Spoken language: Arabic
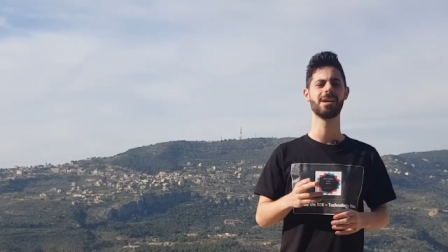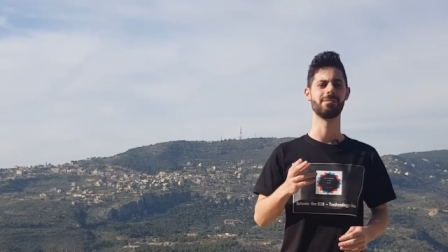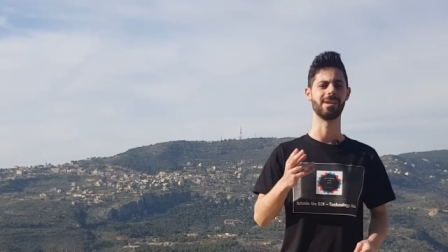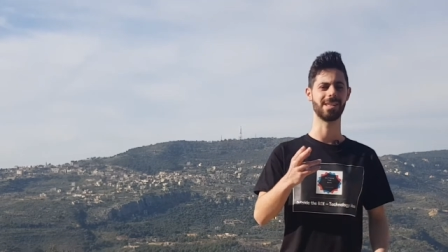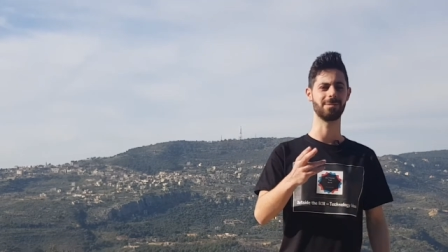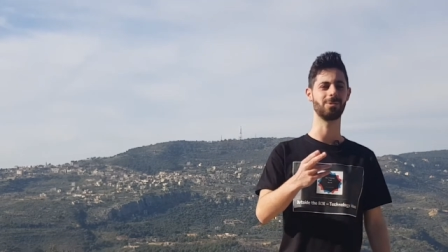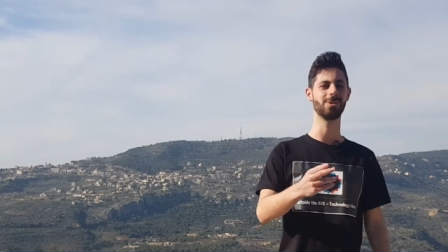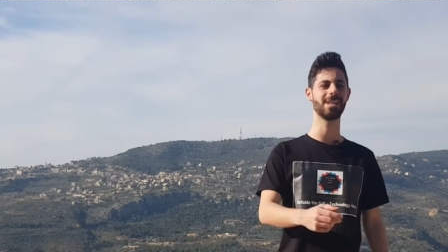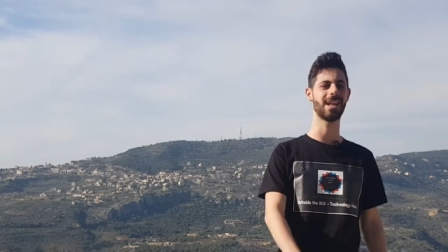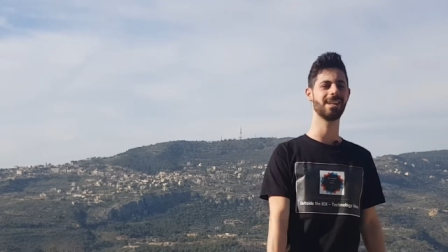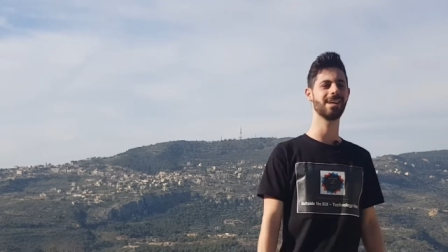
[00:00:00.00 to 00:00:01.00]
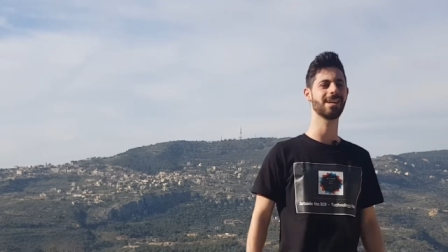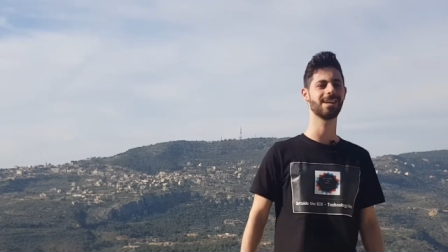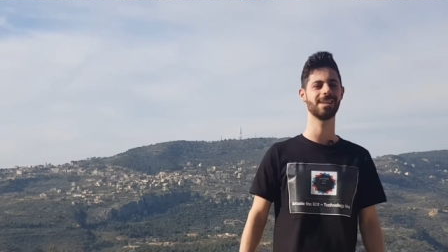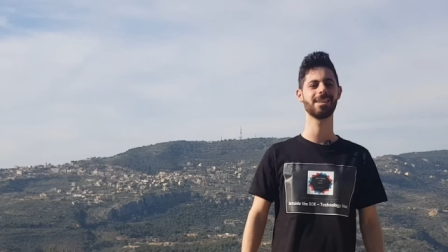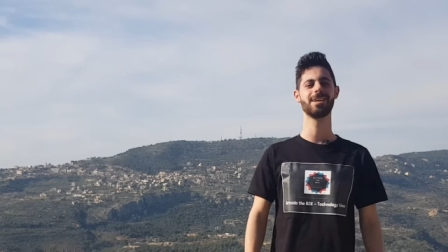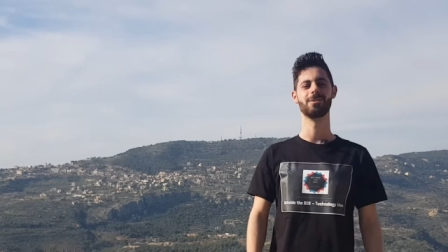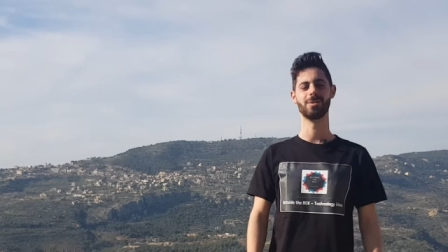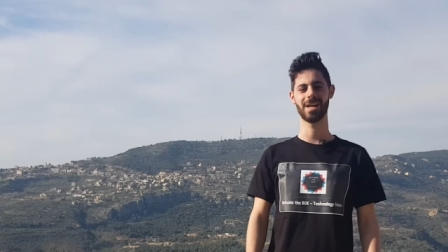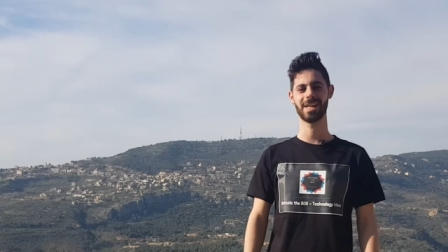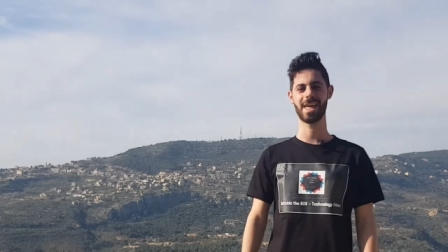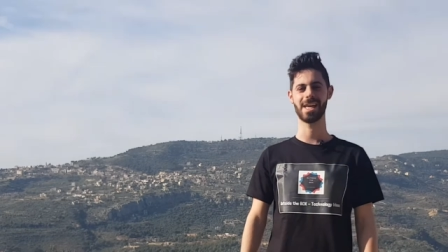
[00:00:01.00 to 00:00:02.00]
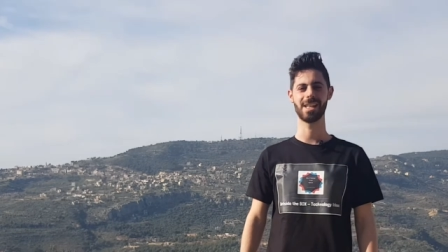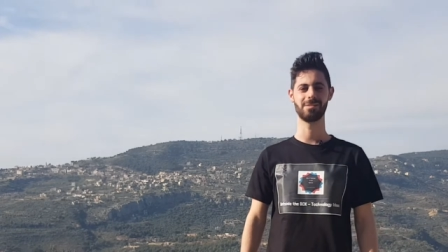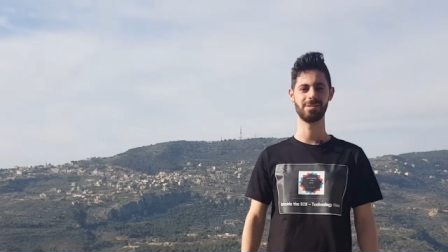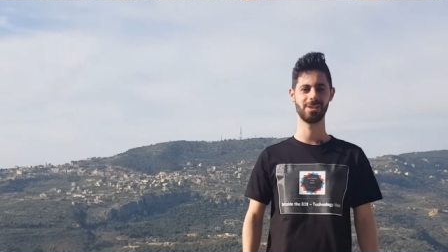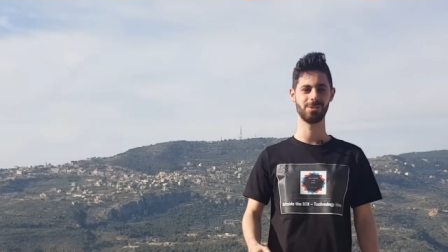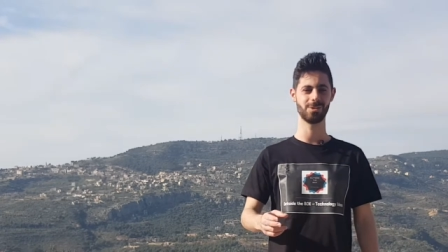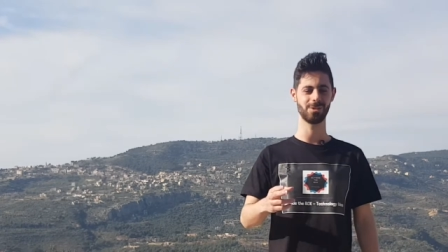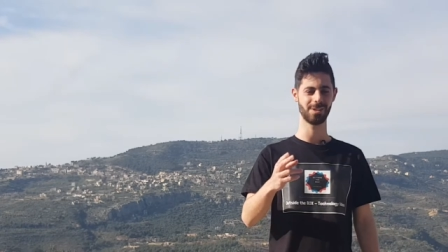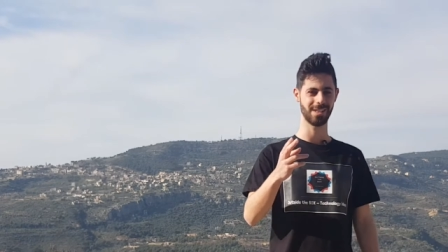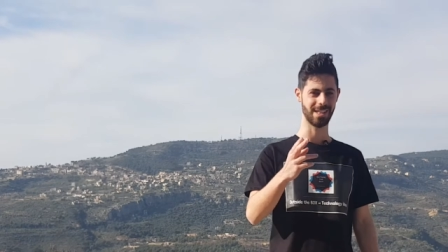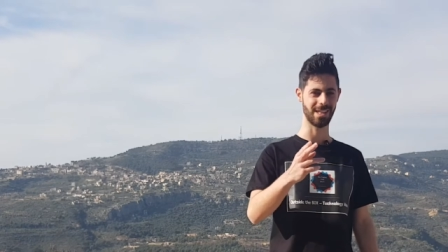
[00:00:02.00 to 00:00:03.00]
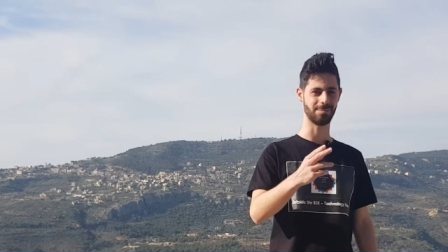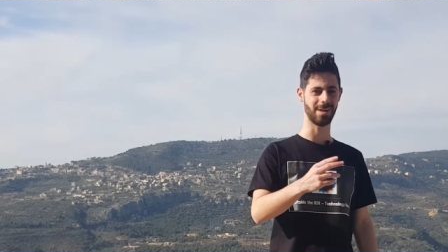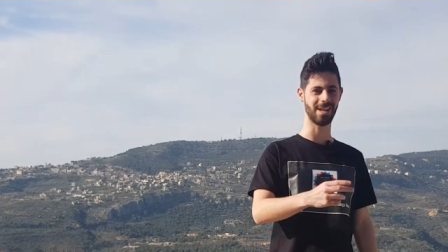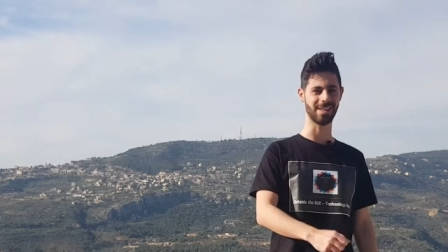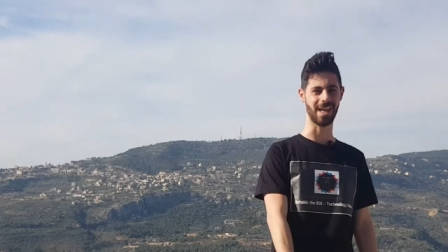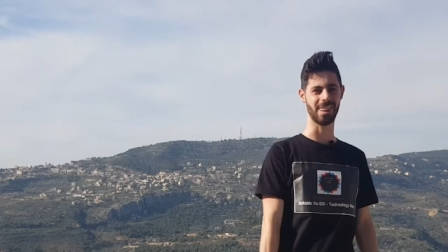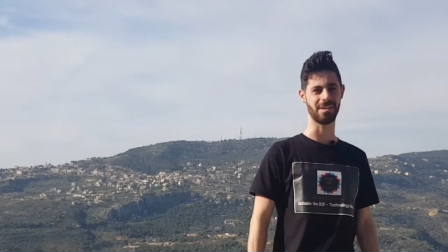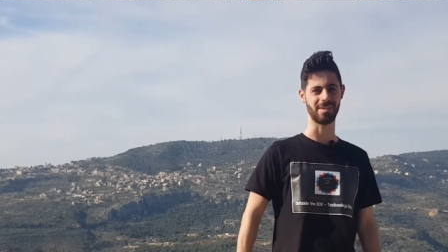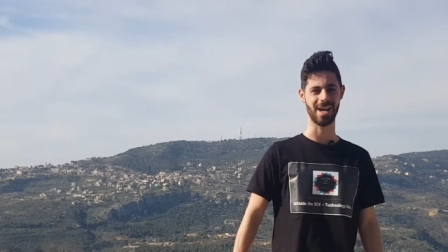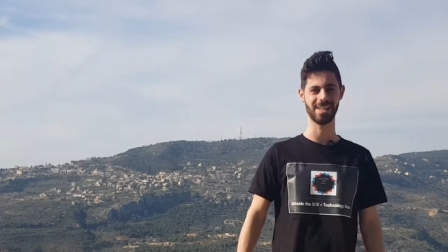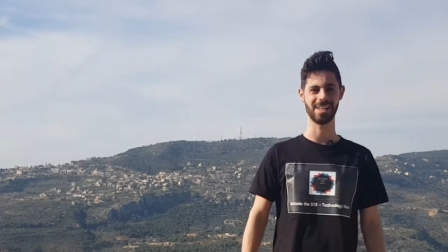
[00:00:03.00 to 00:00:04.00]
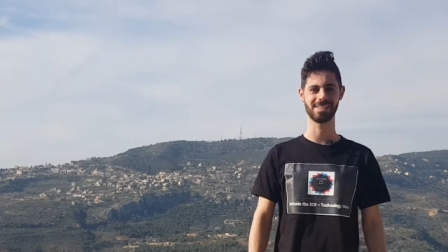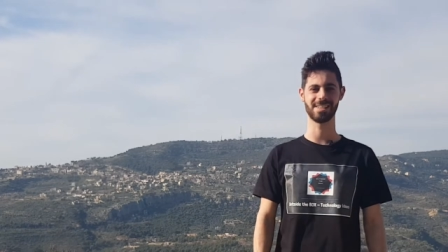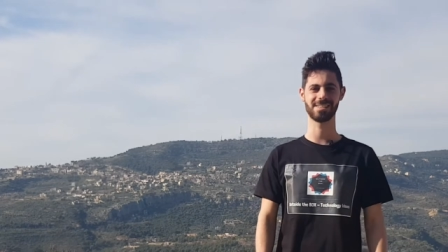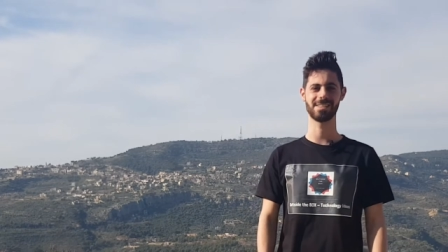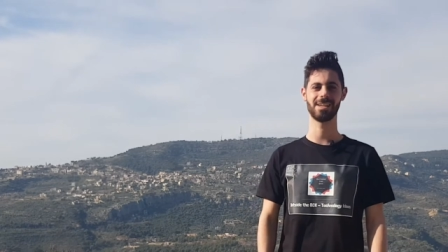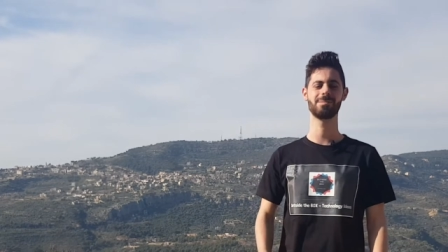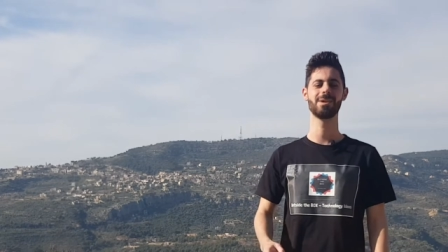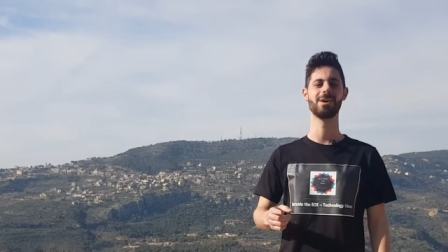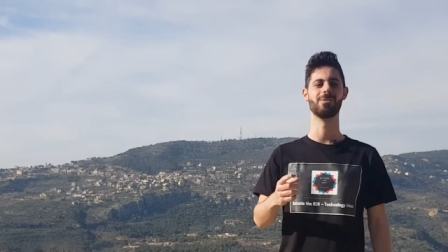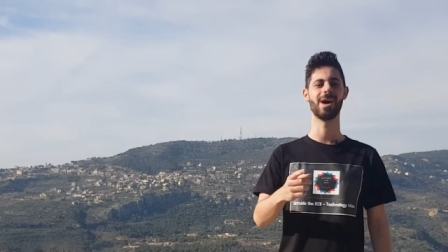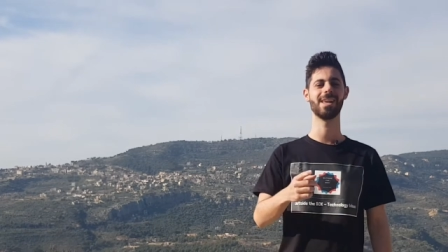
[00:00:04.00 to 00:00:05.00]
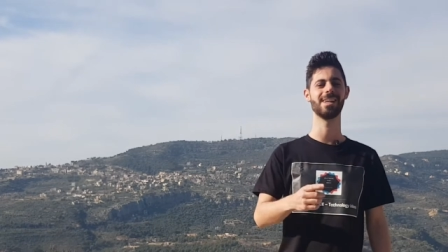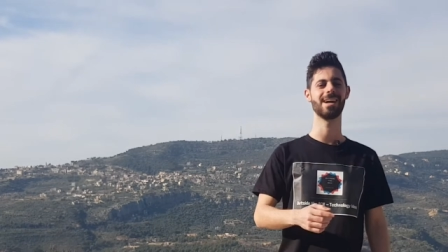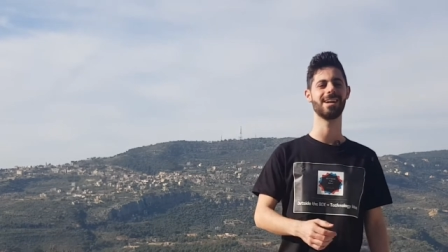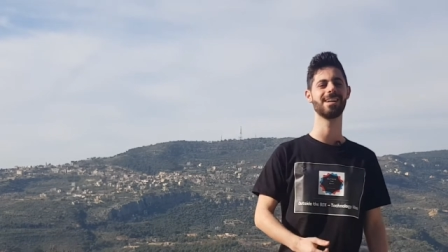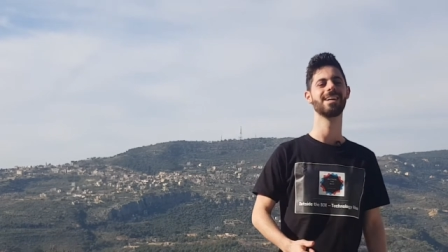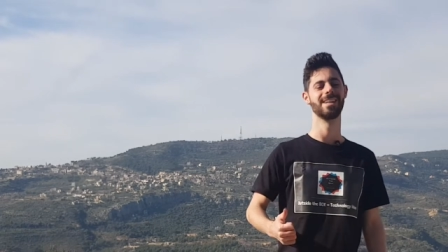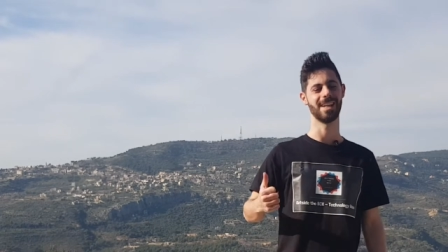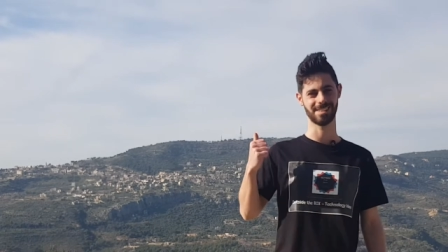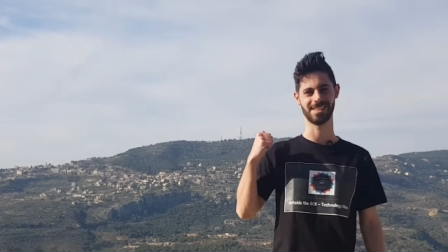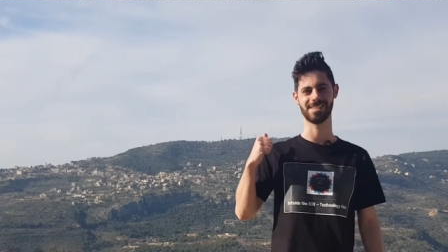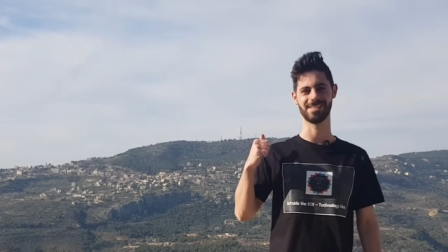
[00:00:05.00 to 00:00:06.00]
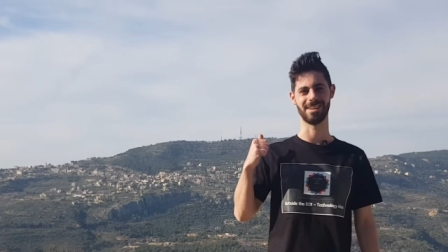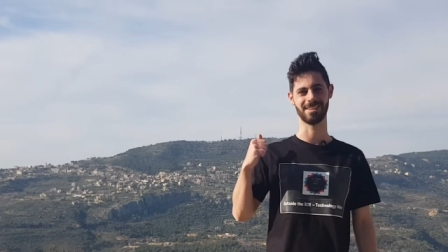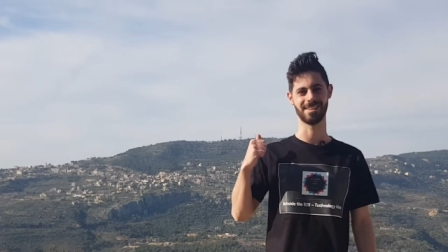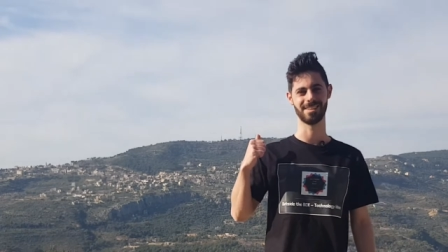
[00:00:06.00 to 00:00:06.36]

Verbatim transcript: فتابعوني للاخر واخر هيدا الفيديو كرمال نتعرف على هيدا السيستم وهلا ليتس ستارت